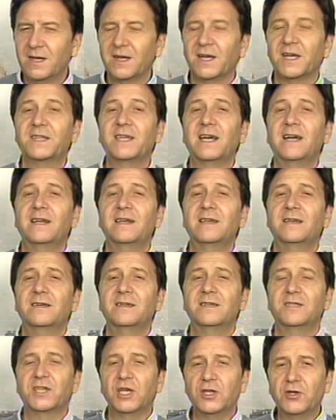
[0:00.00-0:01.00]
¿Qué
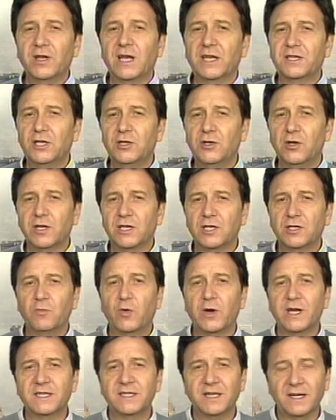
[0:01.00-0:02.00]
tal, señoras, señores?
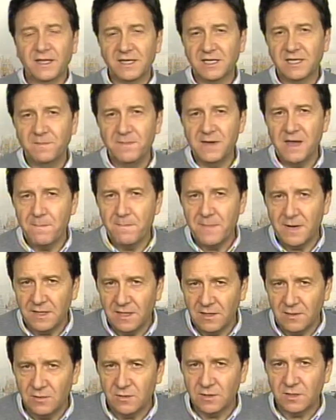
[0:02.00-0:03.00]
Buenas tardes,
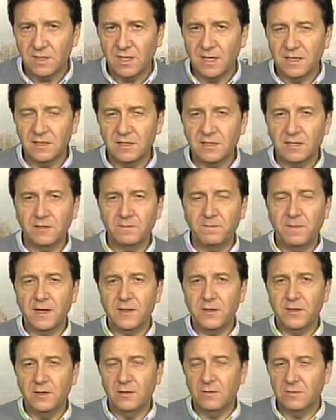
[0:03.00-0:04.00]
bienvenidos a este
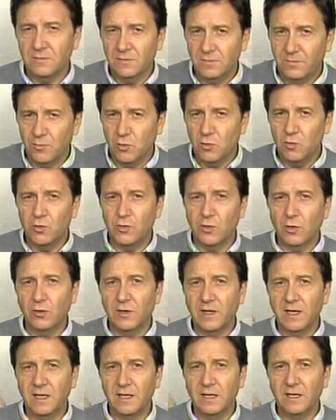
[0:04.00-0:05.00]
espacio, punto
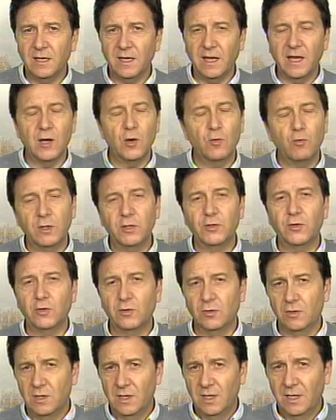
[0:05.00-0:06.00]
de
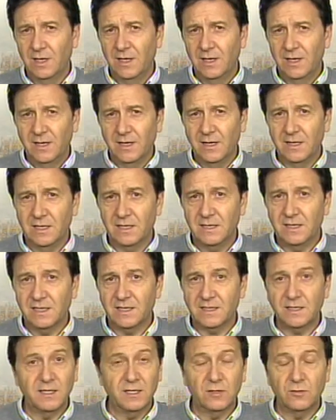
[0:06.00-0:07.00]
encuentro, en
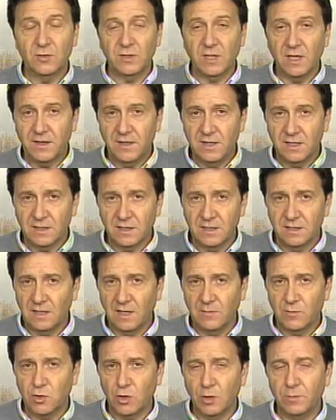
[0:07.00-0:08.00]
estas circunstancias que
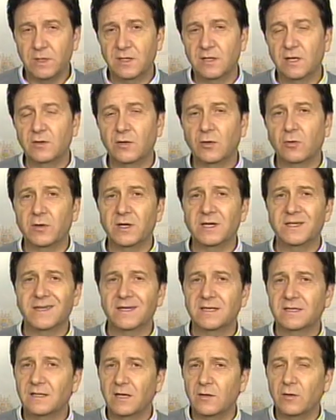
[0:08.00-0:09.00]
estamos comentando con este
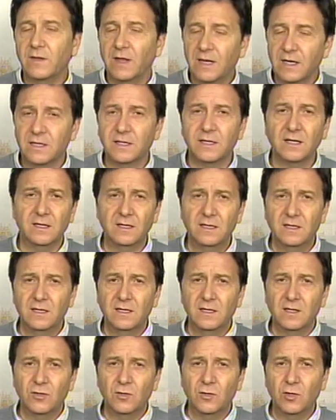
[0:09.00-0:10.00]
estado de alerta,
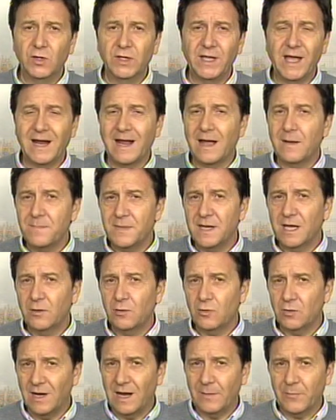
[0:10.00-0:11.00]
donde ha
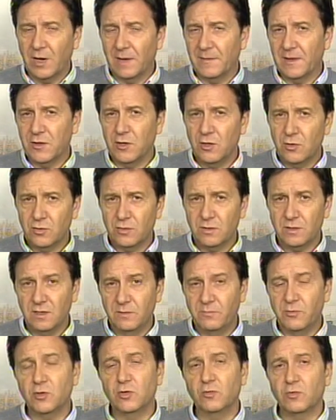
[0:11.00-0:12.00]
cambiado la programación y,
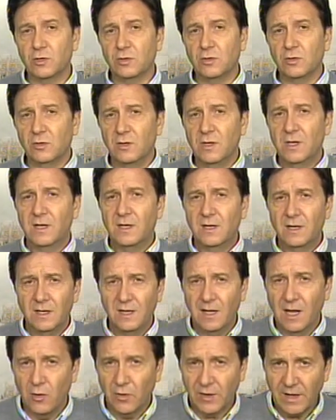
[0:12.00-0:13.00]
por supuesto,
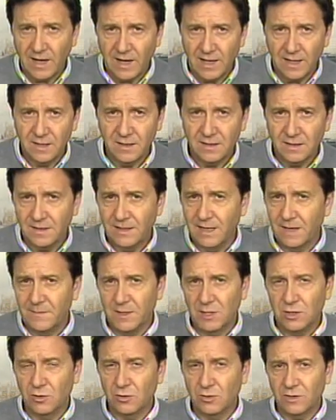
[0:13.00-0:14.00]
la hora de
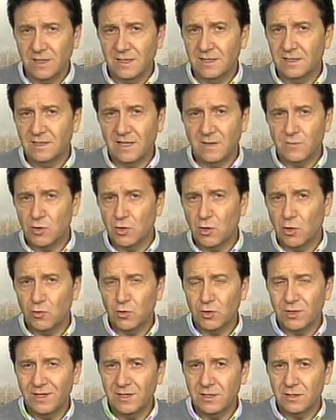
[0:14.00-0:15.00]
emisión. Estamos con
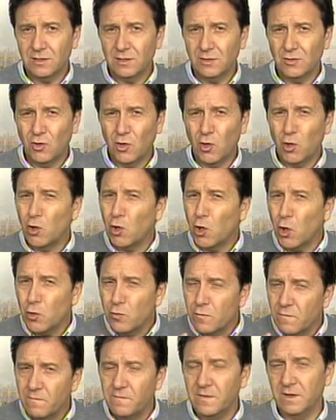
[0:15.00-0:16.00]
ustedes con
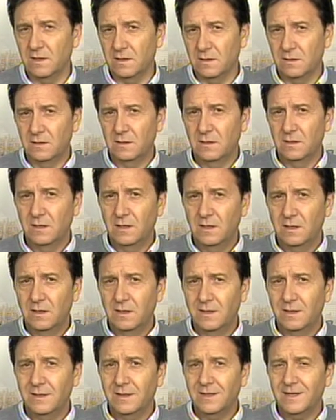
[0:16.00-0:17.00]
un fin,
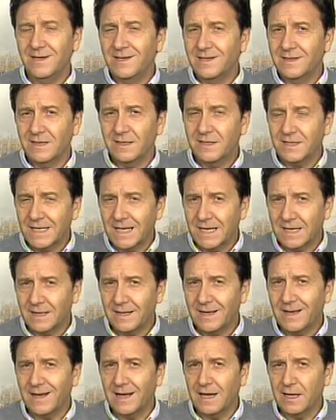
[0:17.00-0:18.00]
intentar
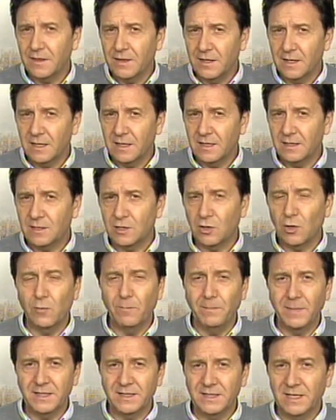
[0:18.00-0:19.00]
hacerles
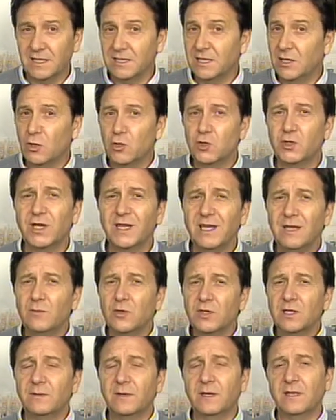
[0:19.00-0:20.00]
compañía. Si lo
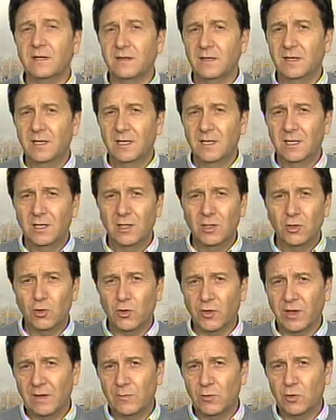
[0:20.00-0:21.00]
conseguimos de verdad,
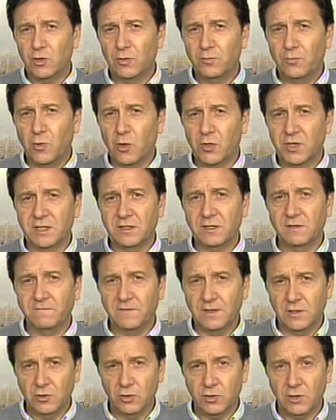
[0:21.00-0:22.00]
nos damos por
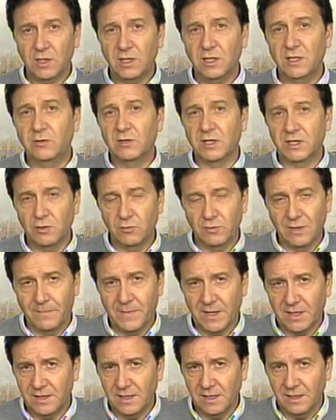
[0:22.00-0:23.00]
satisfechos. Y una segunda
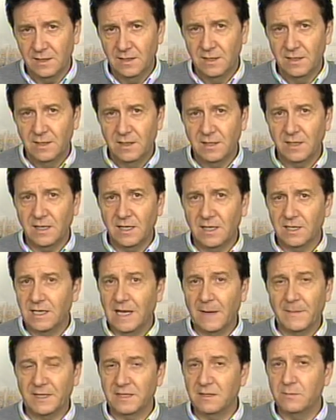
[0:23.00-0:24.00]
parte, que es
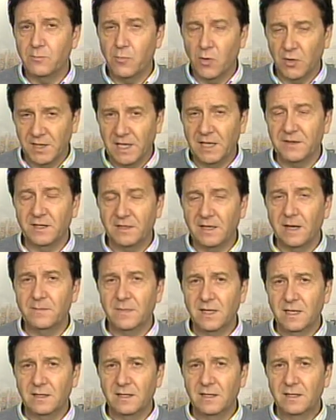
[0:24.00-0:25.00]
la más importante
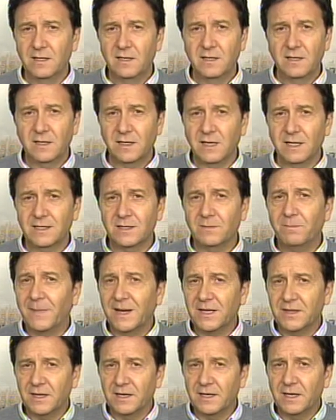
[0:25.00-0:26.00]
también, que es
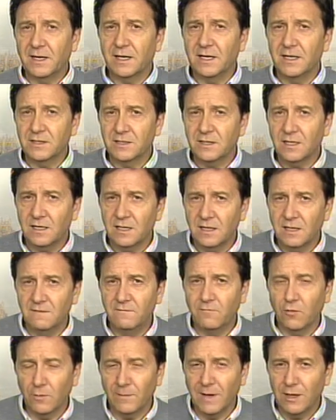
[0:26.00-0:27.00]
mantenerles
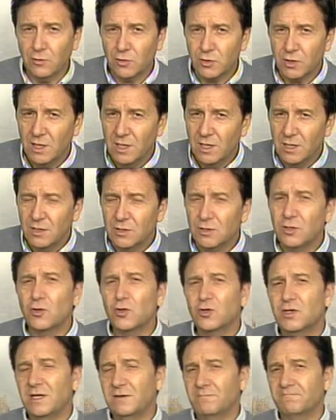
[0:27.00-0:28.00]
informados. Yo no
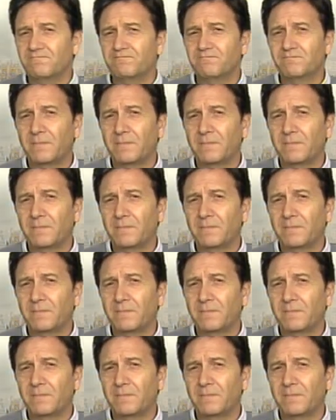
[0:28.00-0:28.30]
sé